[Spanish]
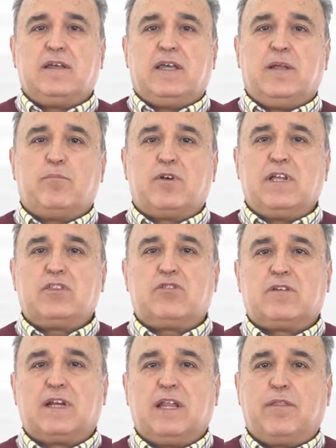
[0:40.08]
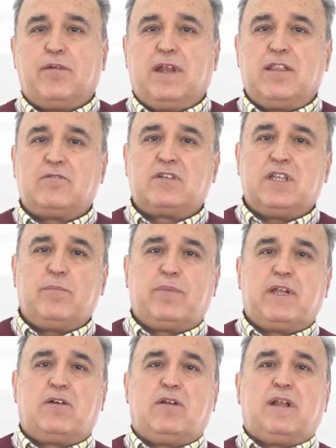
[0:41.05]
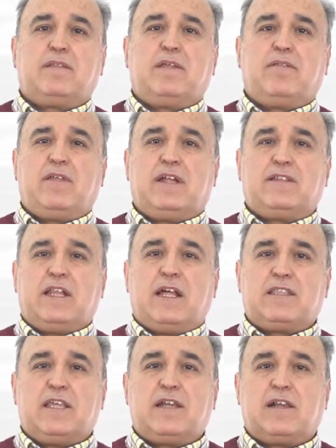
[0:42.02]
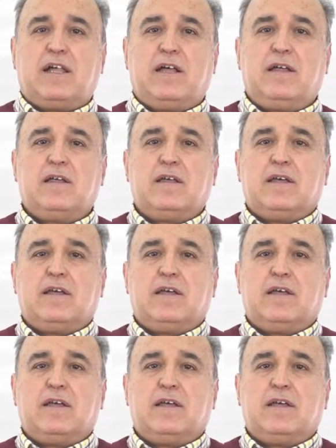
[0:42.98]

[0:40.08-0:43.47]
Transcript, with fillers: en proyectos relacionados siempre con las ciencias de la Tierra,